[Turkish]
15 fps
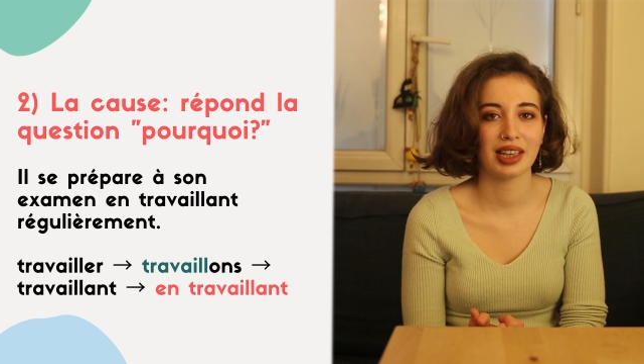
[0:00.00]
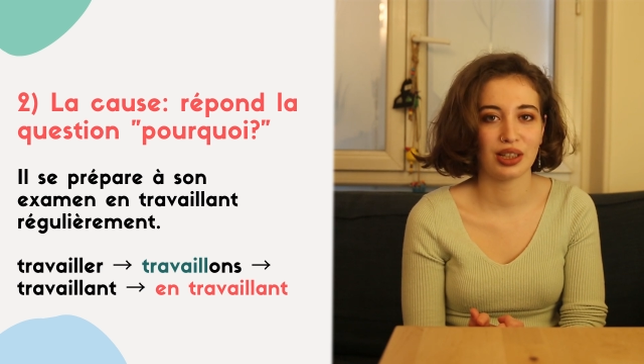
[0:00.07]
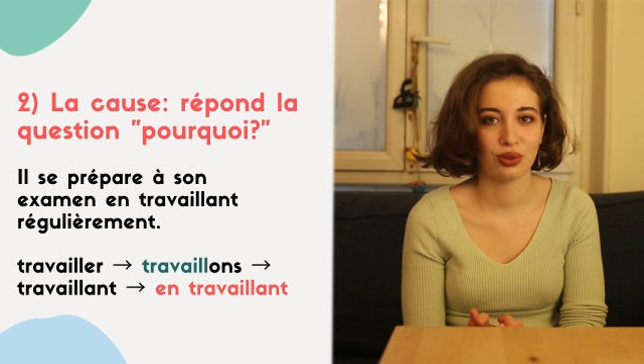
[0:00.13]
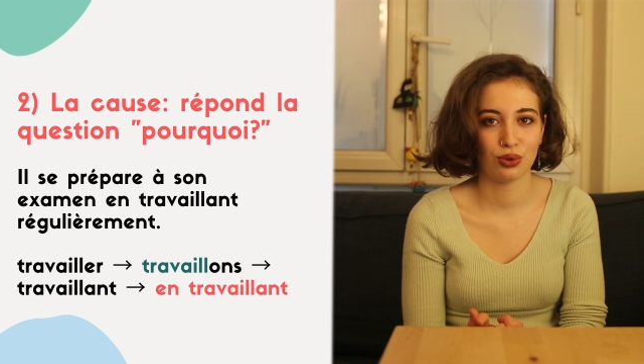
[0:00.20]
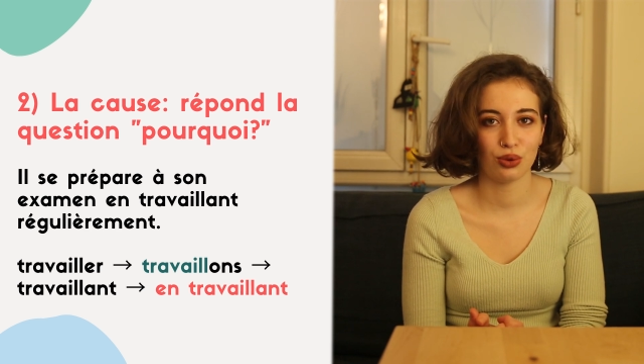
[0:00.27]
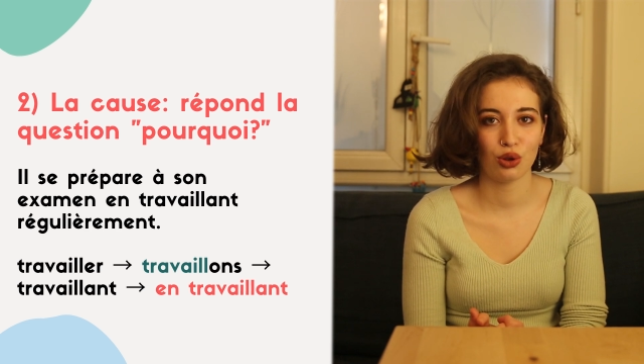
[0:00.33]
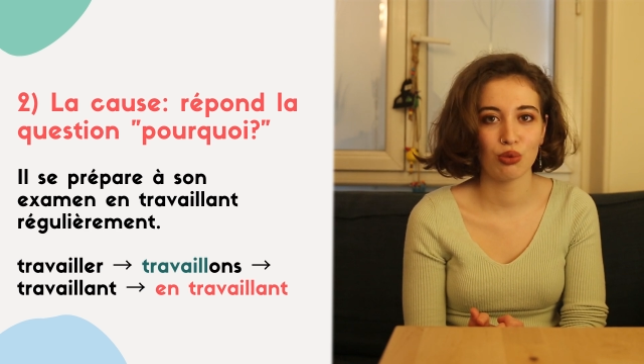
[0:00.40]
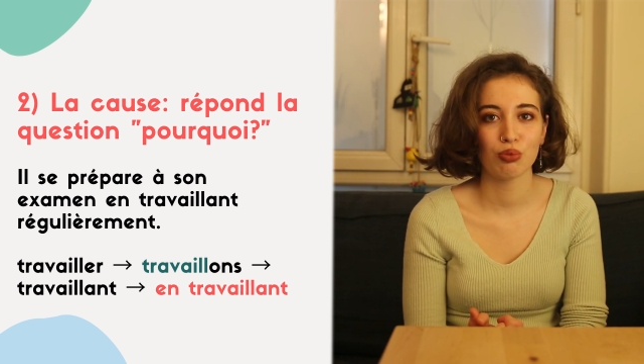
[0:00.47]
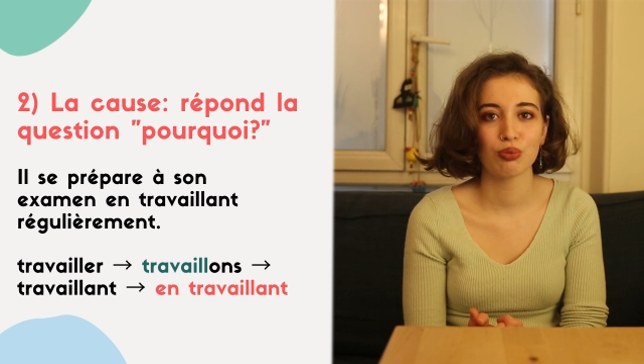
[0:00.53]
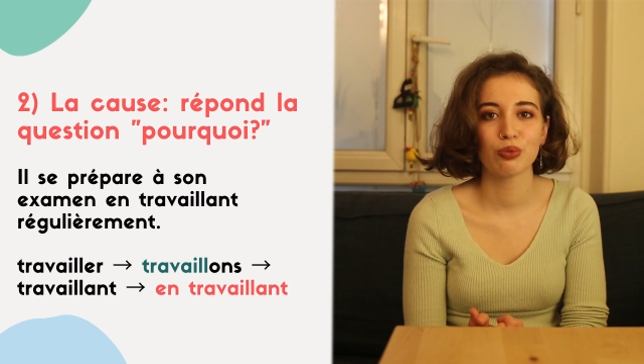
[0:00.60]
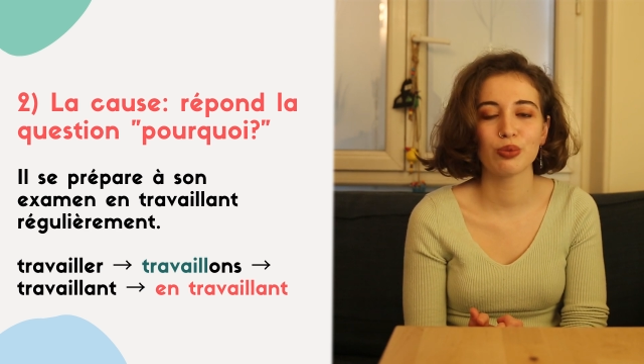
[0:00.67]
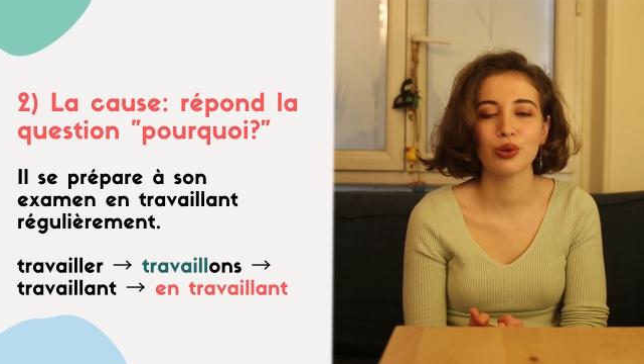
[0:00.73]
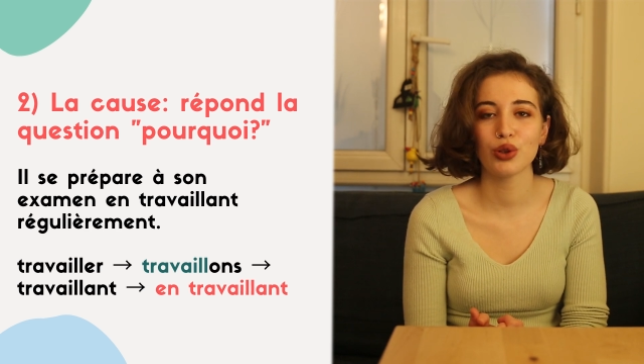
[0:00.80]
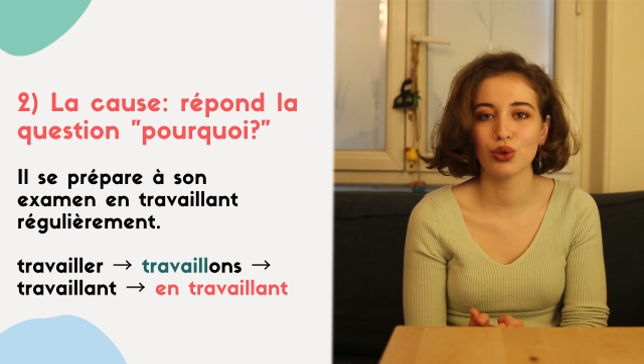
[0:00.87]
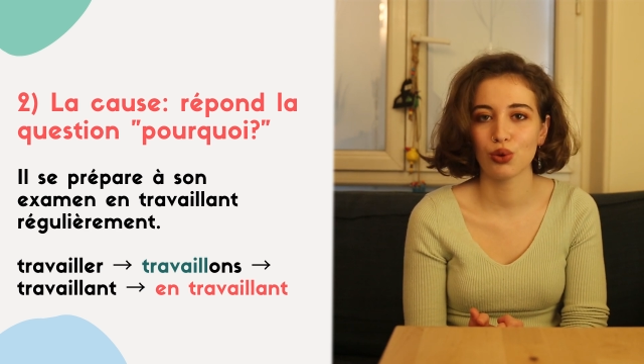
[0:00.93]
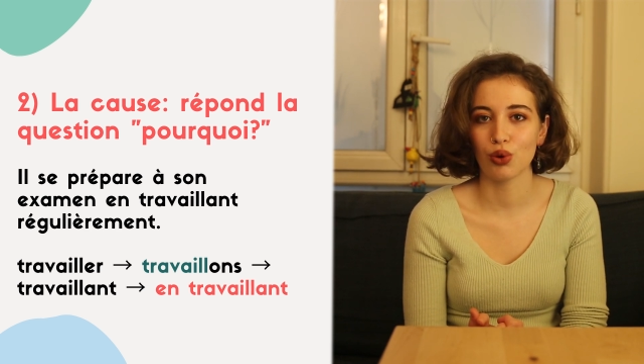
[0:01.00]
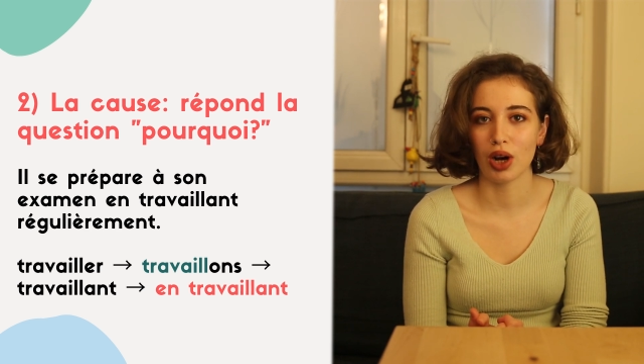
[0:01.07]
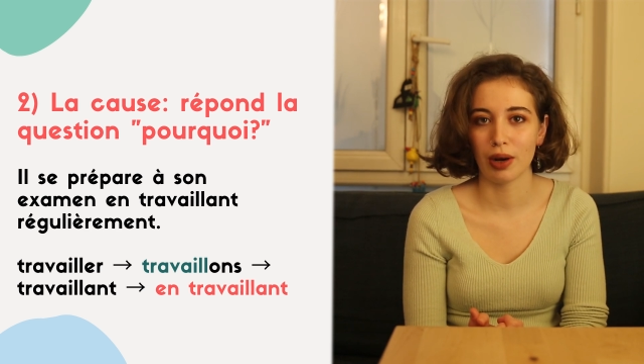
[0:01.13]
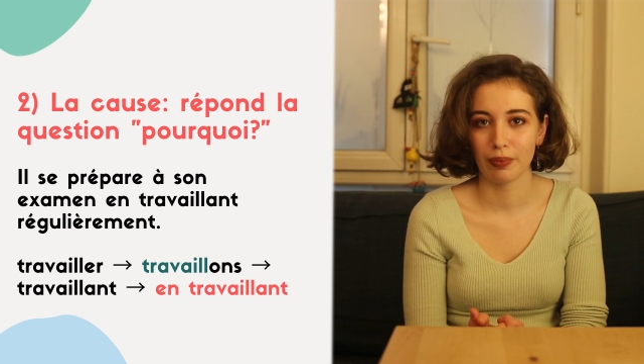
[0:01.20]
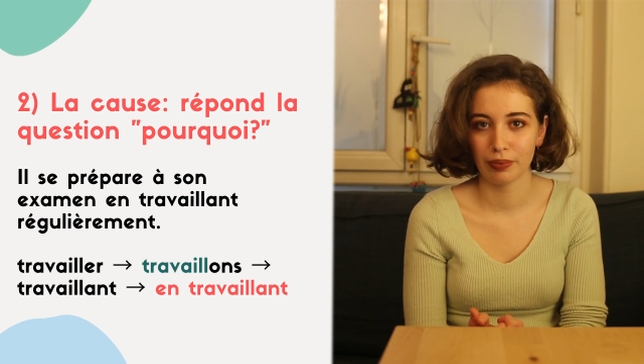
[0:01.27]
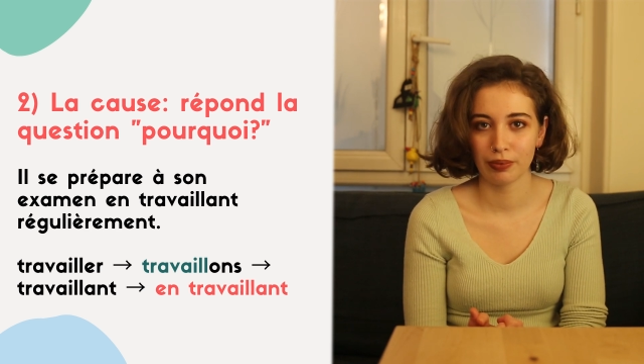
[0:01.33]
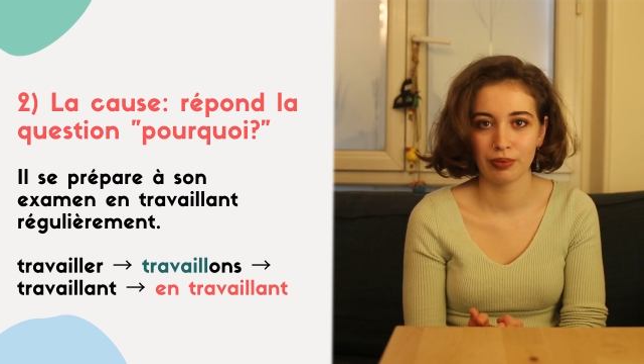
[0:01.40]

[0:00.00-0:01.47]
question, pourquoi?